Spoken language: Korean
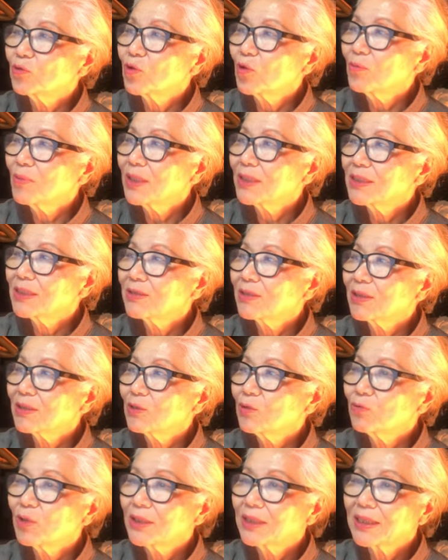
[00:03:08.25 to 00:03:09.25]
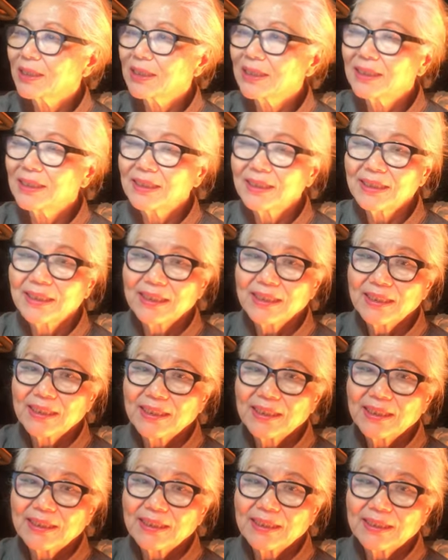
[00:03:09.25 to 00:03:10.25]
동반 질환 유무에 따라
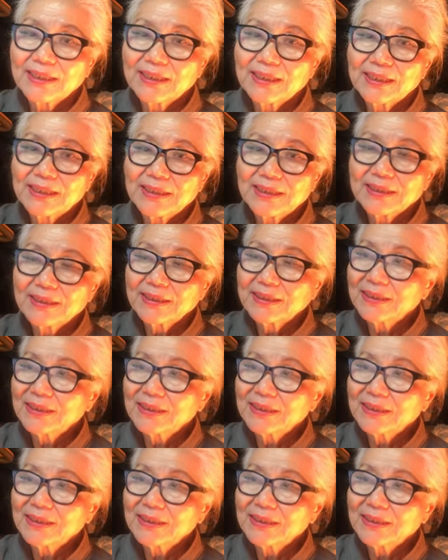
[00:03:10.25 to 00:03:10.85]
아,